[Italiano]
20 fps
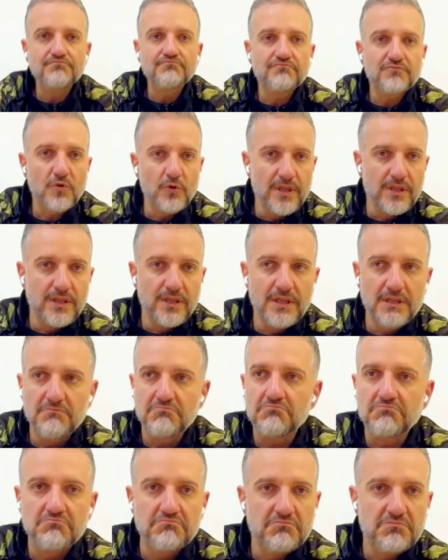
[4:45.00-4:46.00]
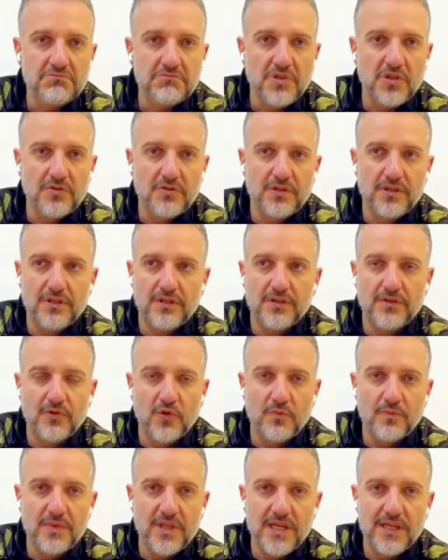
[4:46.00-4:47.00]
Quindi non,
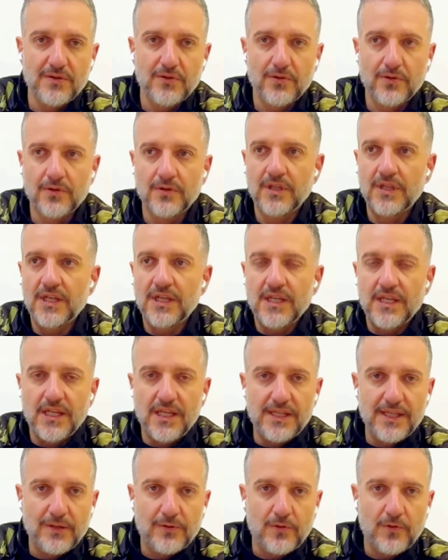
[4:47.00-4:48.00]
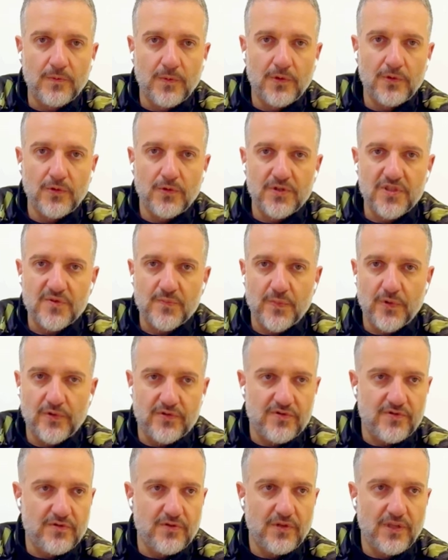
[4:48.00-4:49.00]
non mi hanno in alcun modo
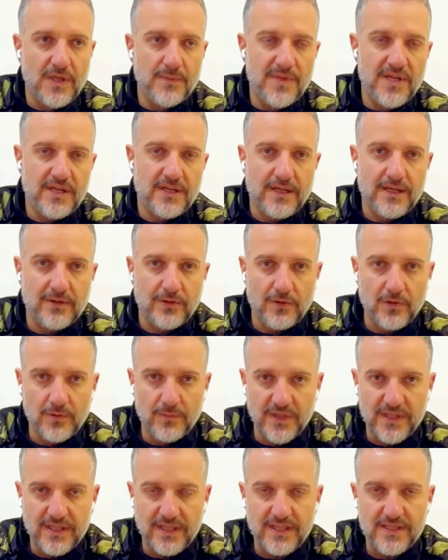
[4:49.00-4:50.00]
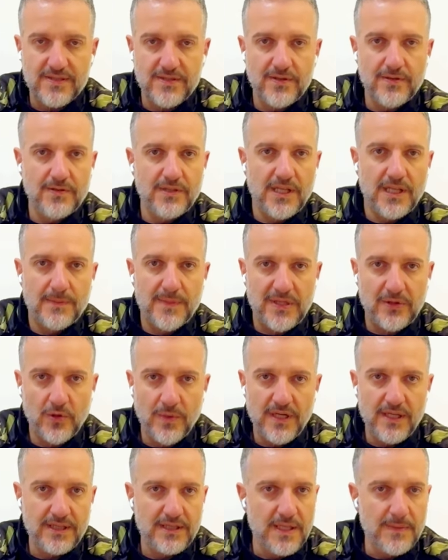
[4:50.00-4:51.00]
risposto alle mie argomentazioni, alle mie
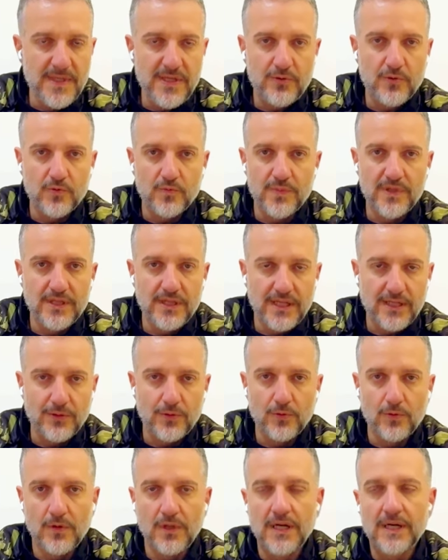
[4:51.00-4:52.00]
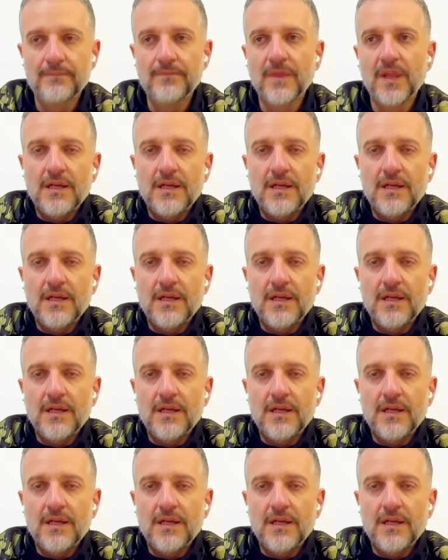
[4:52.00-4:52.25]
domande, ai miei dubbi, a nulla.